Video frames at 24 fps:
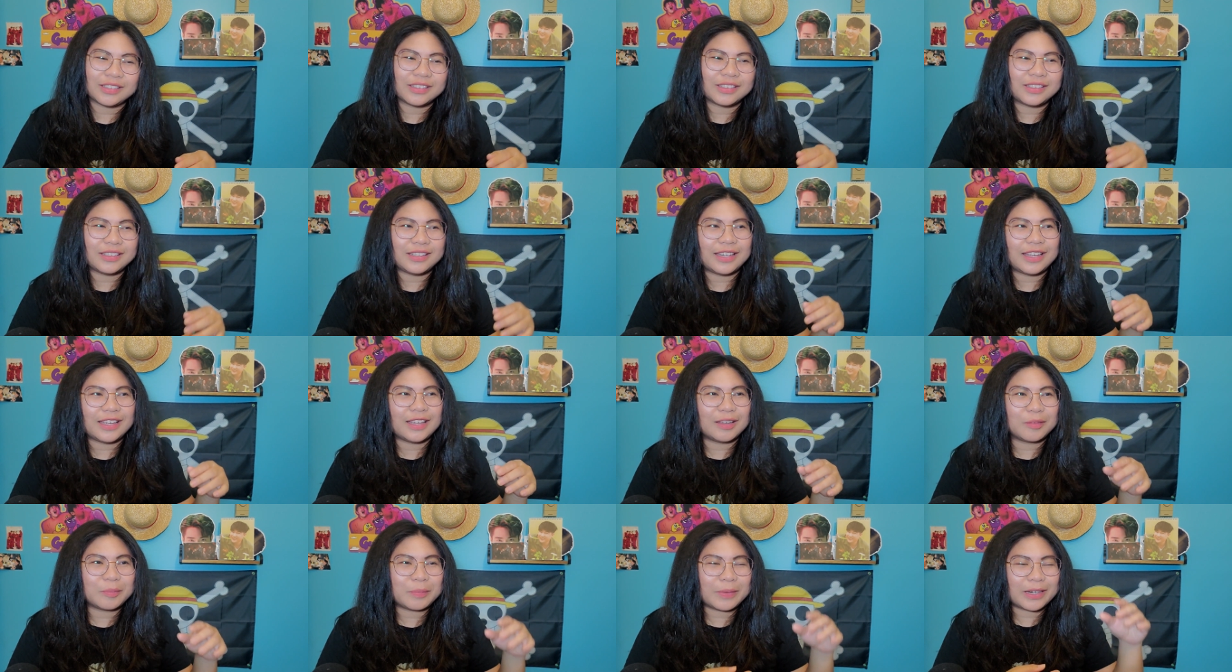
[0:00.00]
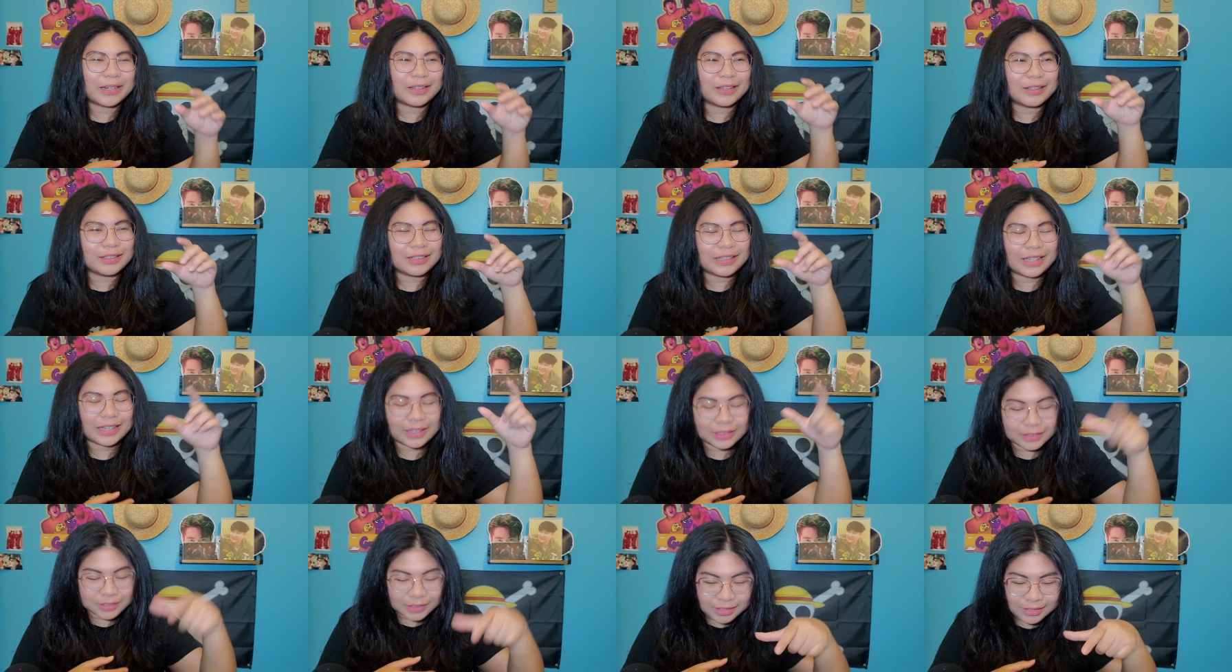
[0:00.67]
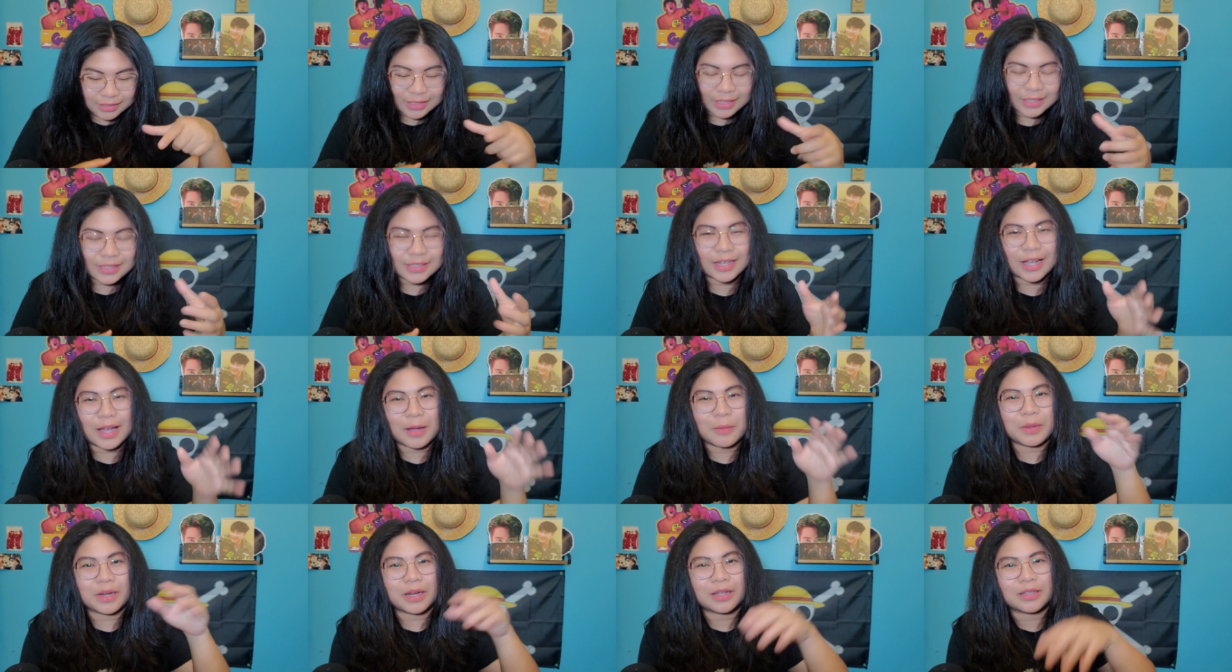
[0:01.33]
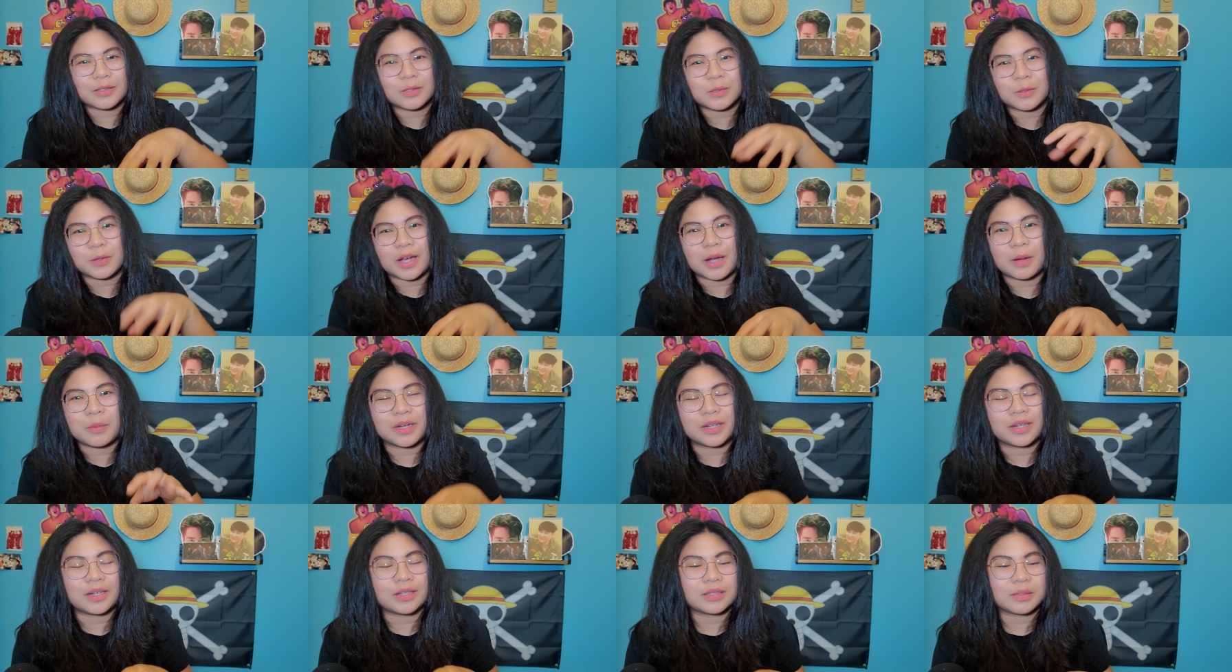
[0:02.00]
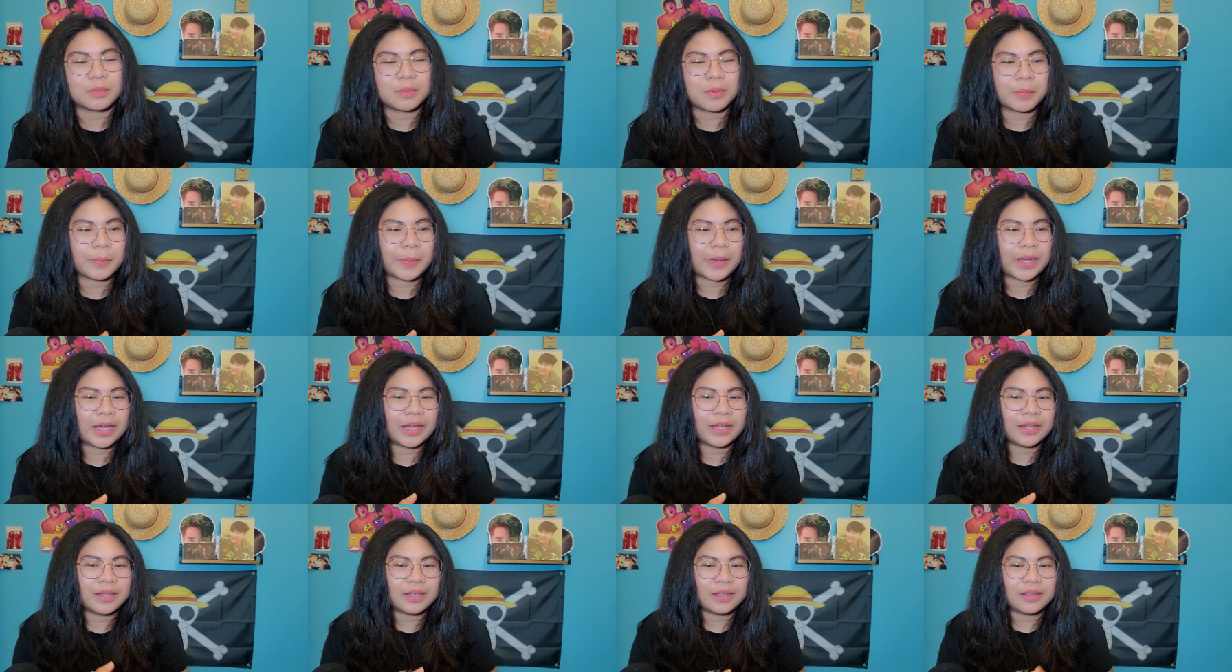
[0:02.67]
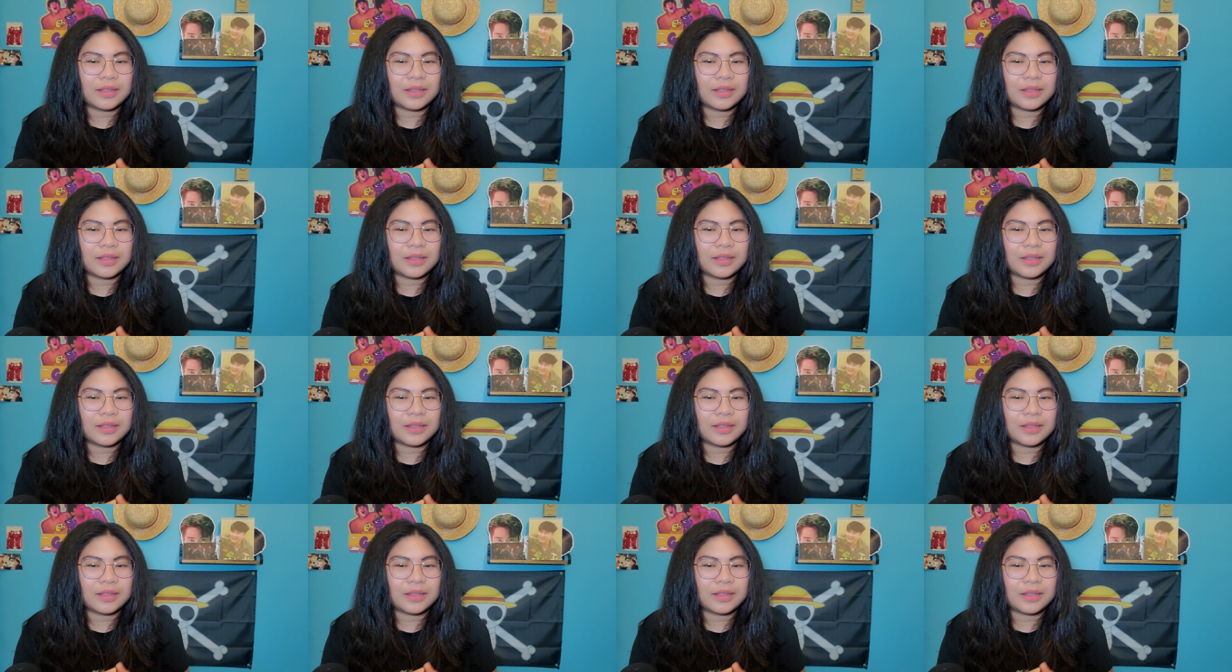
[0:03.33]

na parang nakatingin sila sa camera tapos yung camera nasa baba.